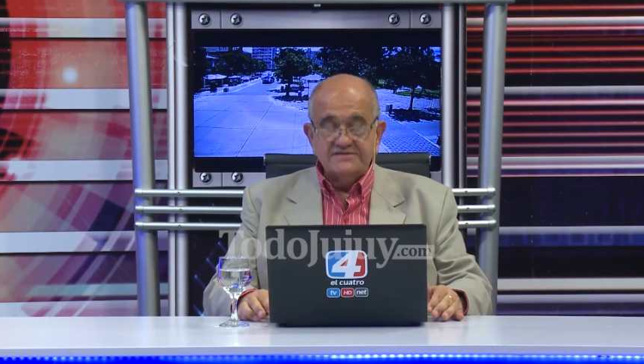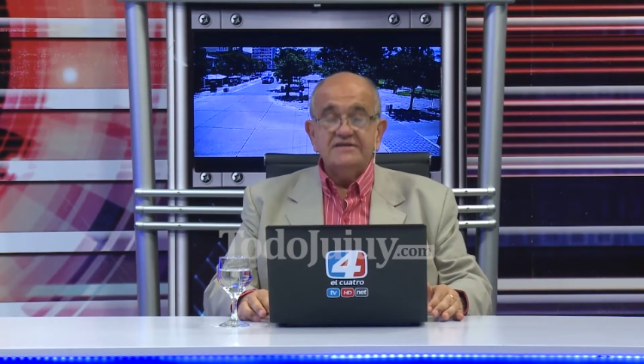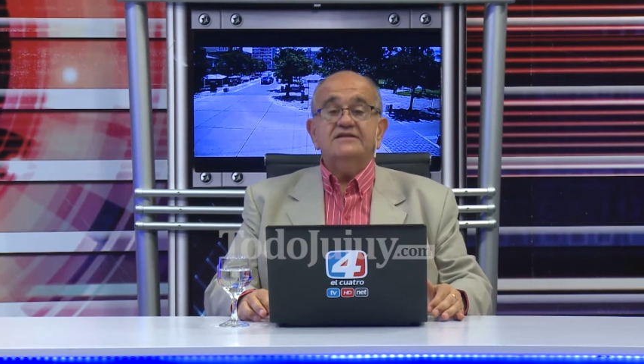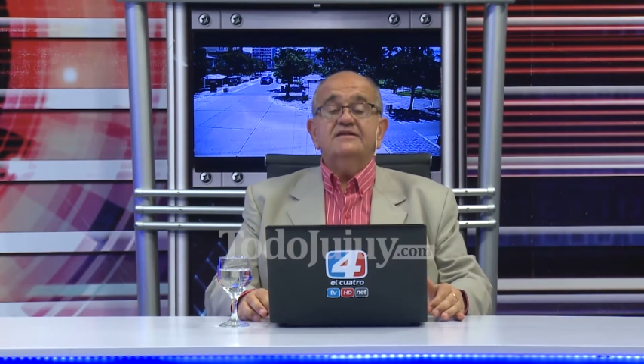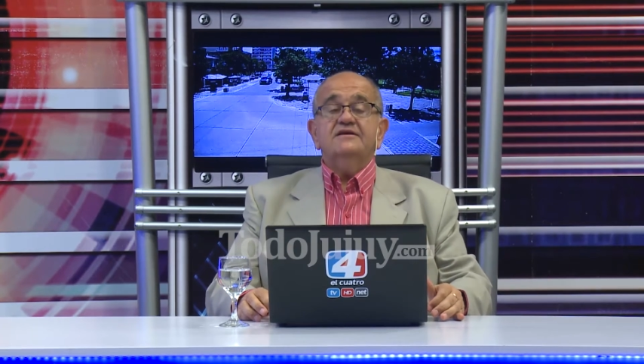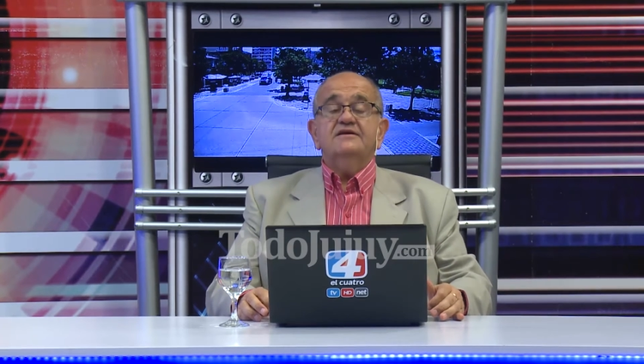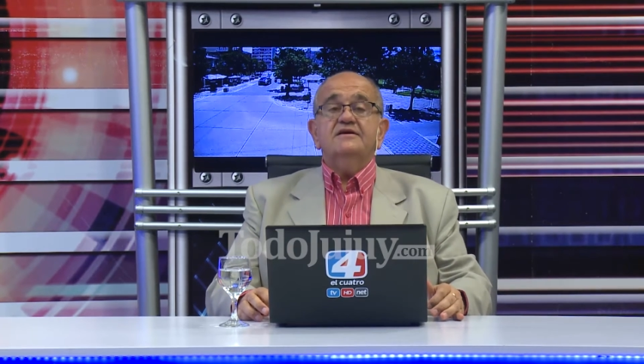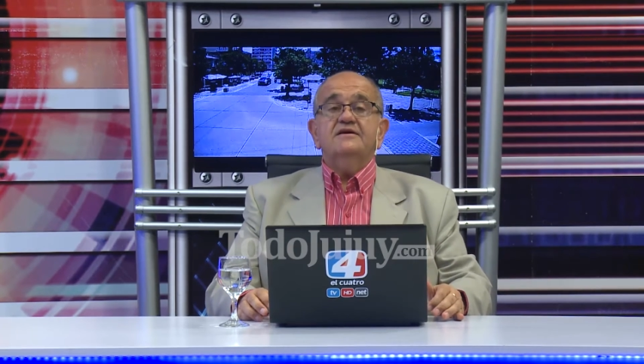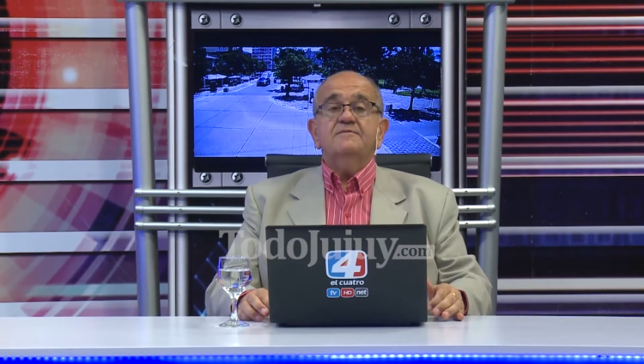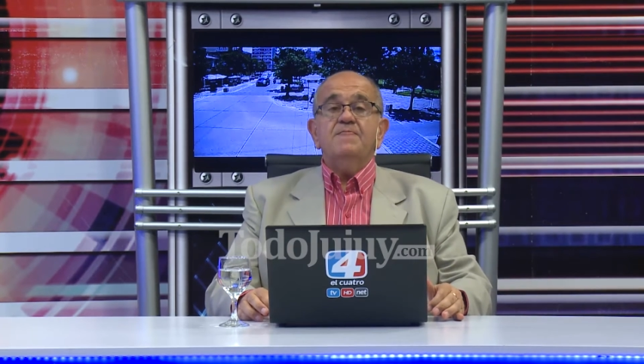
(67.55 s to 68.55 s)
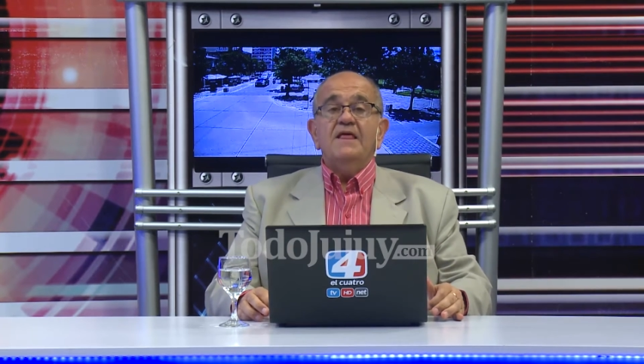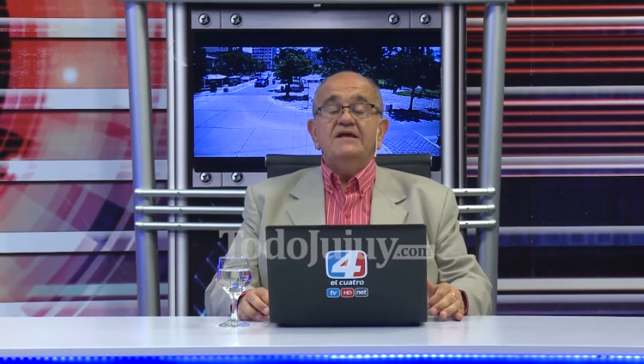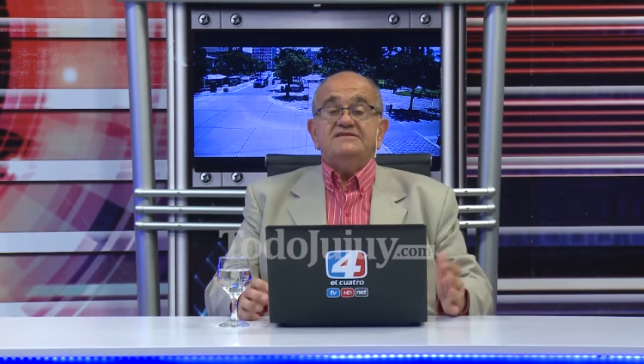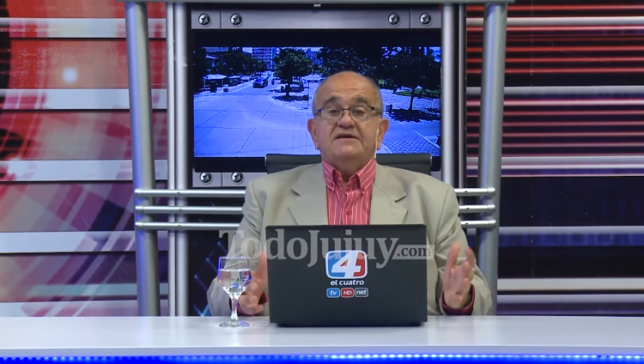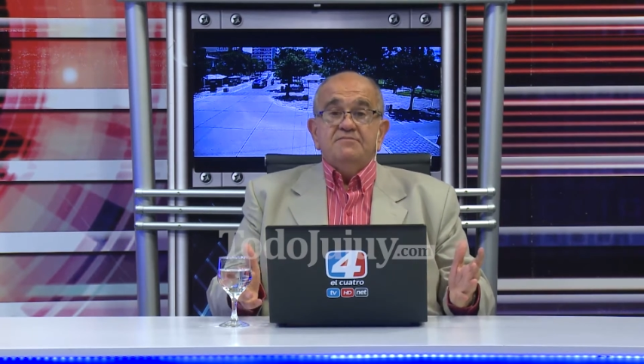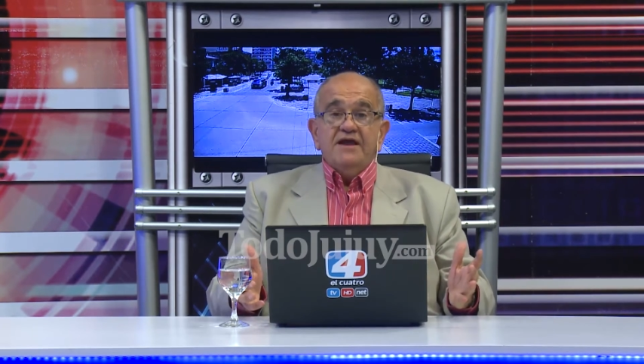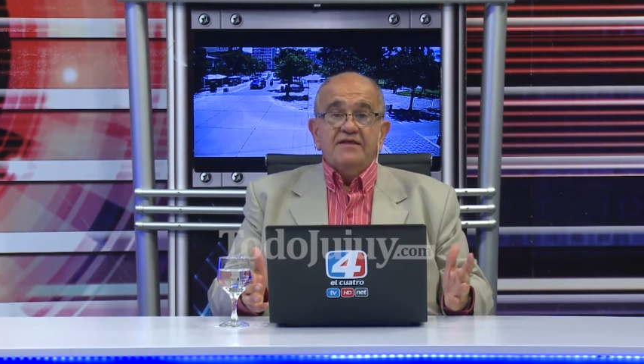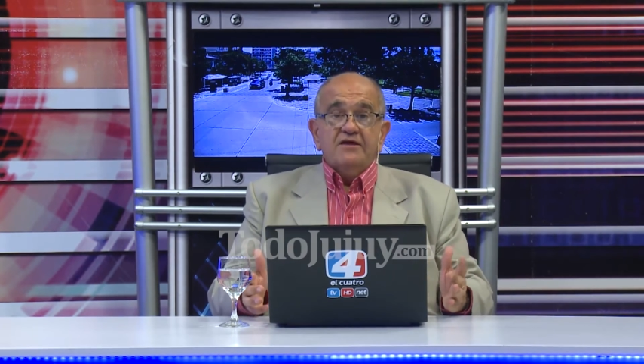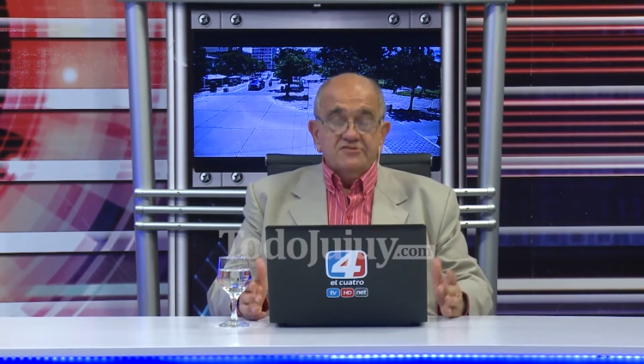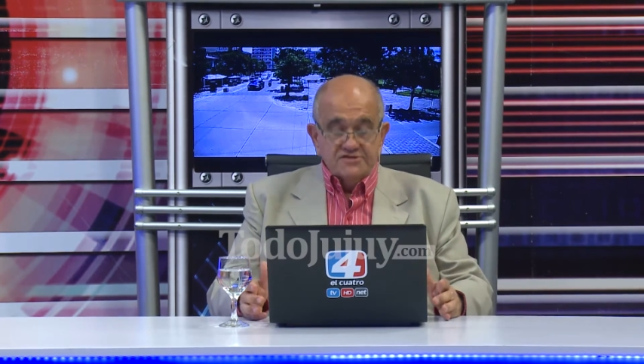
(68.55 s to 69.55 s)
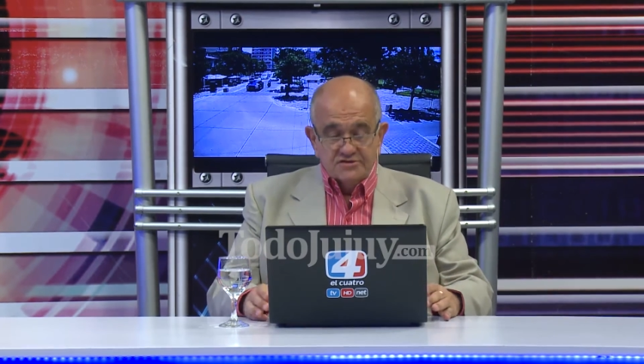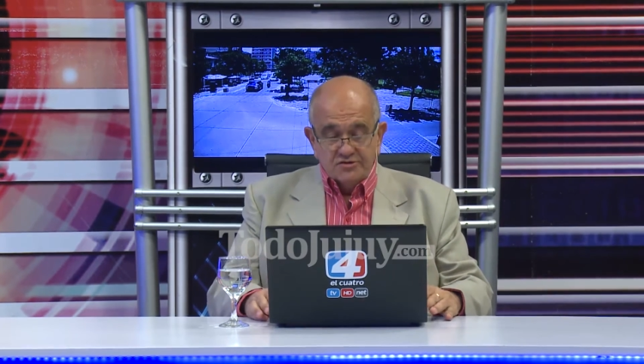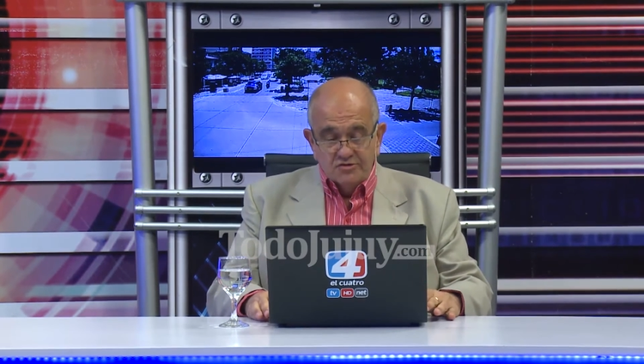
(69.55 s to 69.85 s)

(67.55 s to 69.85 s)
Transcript: este, sembradas, ¿no es cierto?